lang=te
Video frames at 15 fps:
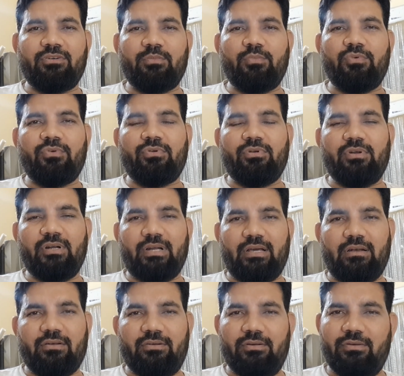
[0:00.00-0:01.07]
ఒక మూడు రోజులు
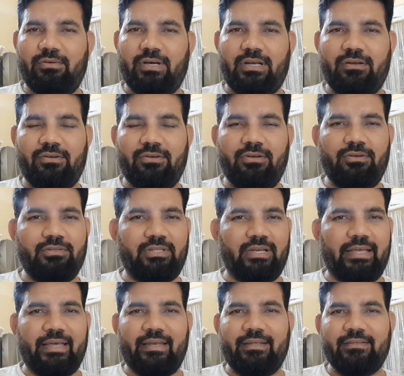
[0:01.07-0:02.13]
నాలుగు రోజులు వారం రోజులు
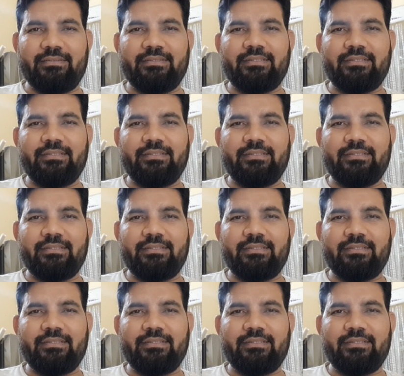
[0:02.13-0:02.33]
వదిలేయాలి